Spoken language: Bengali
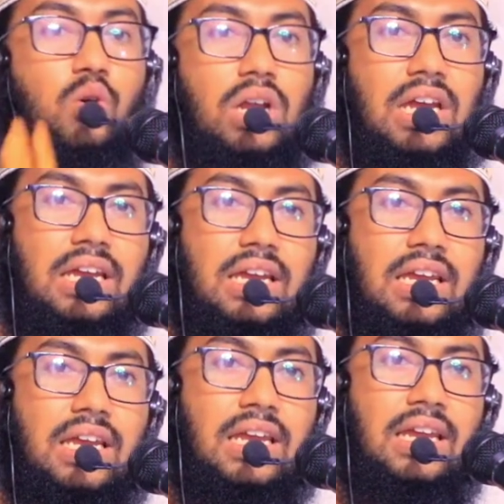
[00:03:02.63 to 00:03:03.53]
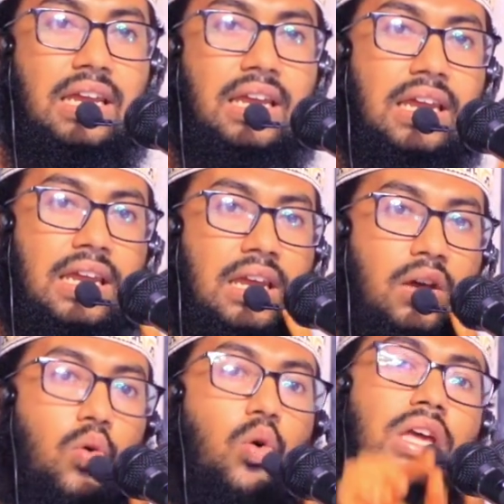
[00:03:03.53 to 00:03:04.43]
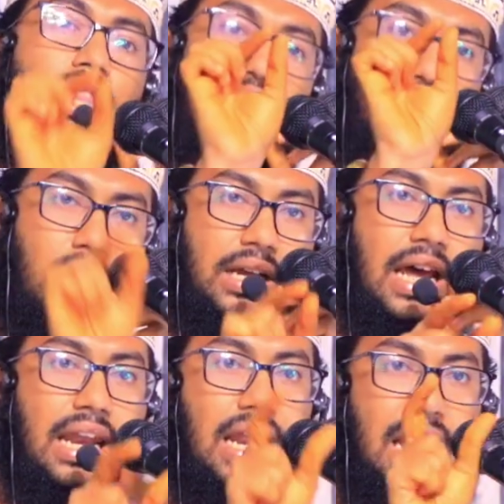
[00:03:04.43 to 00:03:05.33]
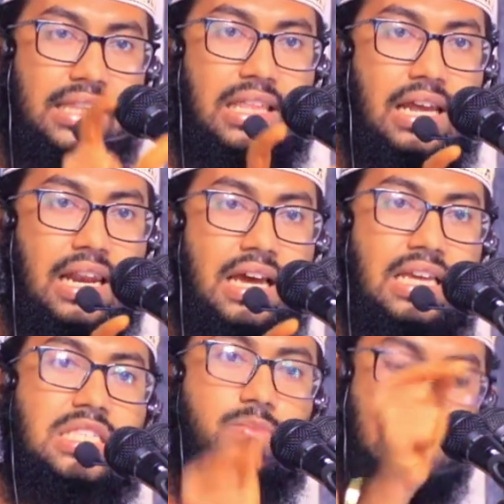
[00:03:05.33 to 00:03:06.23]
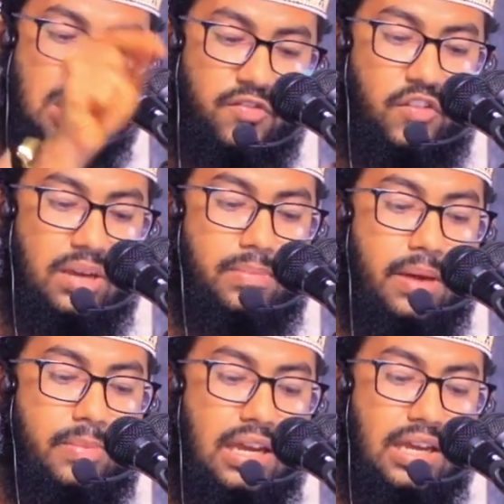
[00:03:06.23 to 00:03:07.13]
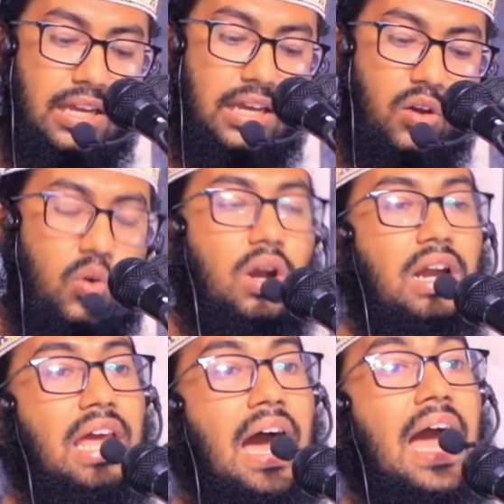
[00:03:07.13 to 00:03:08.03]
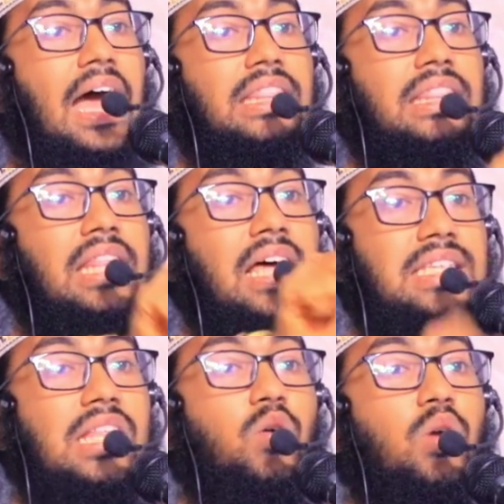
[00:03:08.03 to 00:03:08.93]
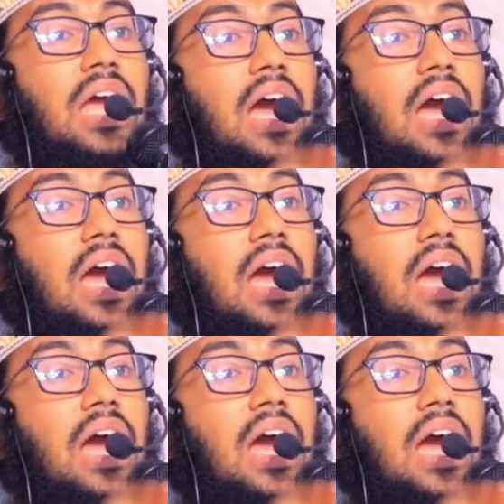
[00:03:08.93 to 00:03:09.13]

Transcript: করে ওই দোয়াটা আল্লাহ তালা স্পেসিফিকভাবে কোরআনে আয়াত নাজিল করে